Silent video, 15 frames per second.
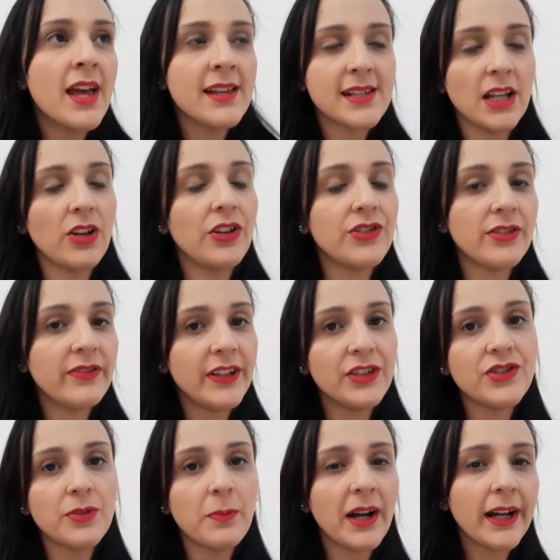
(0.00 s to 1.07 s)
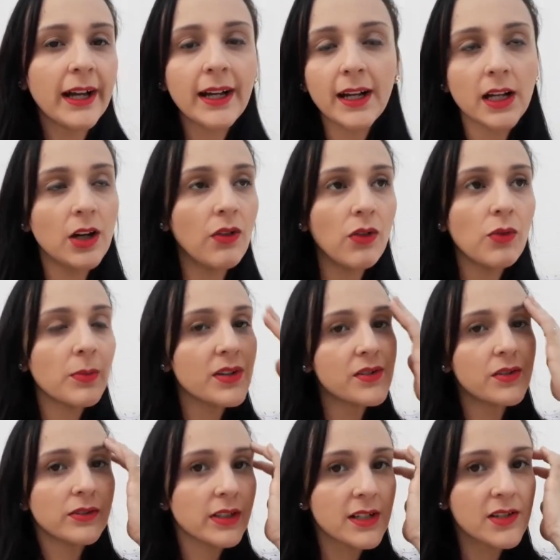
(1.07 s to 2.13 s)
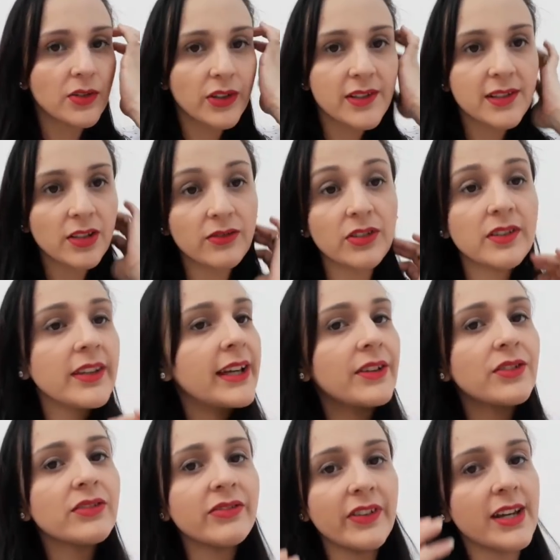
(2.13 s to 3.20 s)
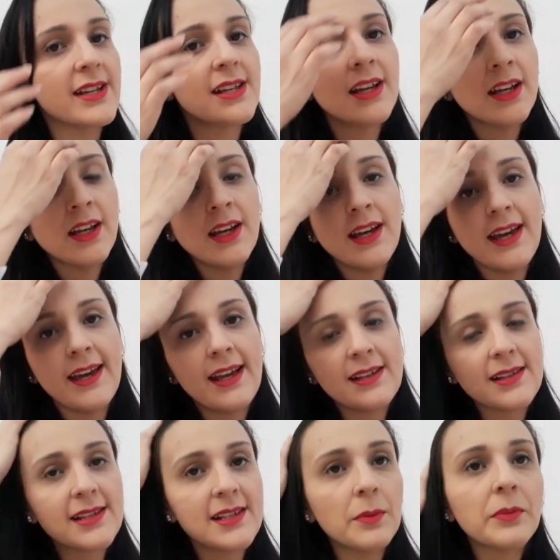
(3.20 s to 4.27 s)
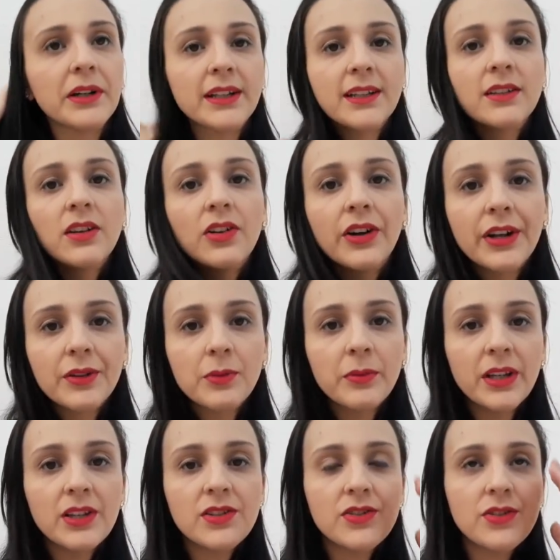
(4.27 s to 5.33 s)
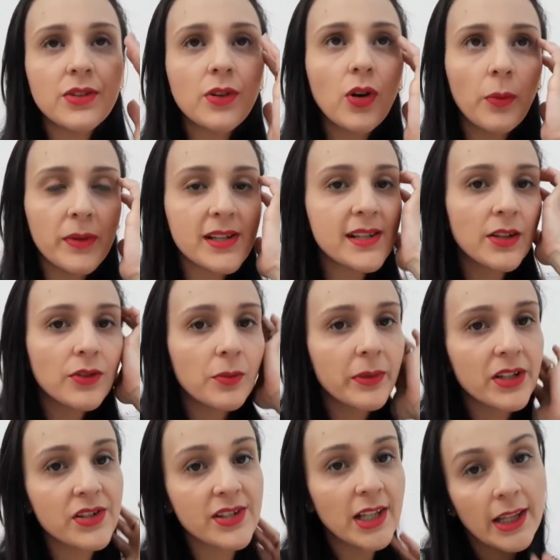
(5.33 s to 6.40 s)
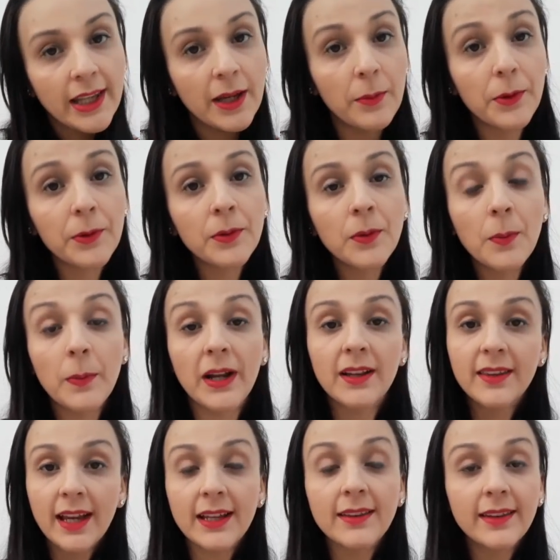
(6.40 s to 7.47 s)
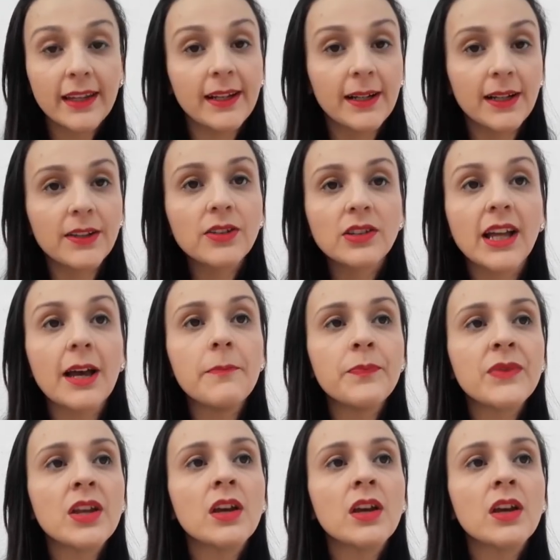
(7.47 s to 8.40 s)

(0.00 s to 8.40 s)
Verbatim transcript: Essa loja vende macacão, algumas outras coisas que eu vou estar tá indo ver é, essa semana, agora no mês de comecinho do mês de setembro, pra estar tá inteirando, né?